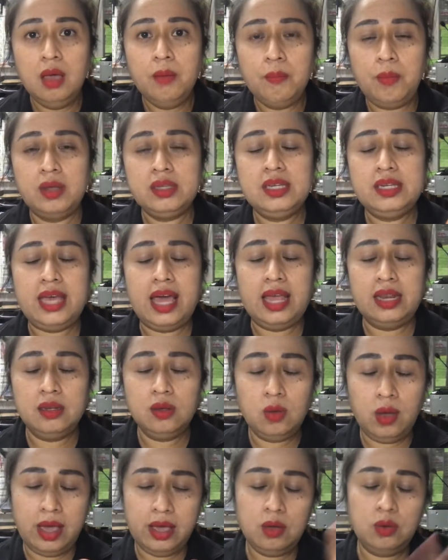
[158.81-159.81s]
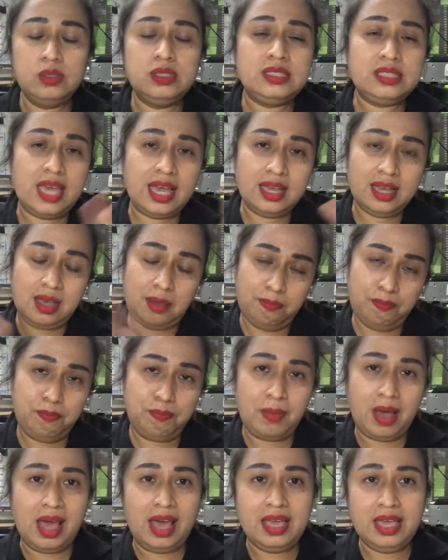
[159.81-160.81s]
เพราะฉะนั้นก็ให้คุณแจ้งกลับ
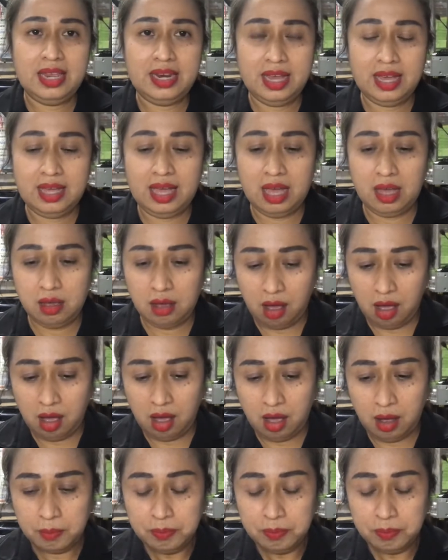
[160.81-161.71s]
ไปนะคะก็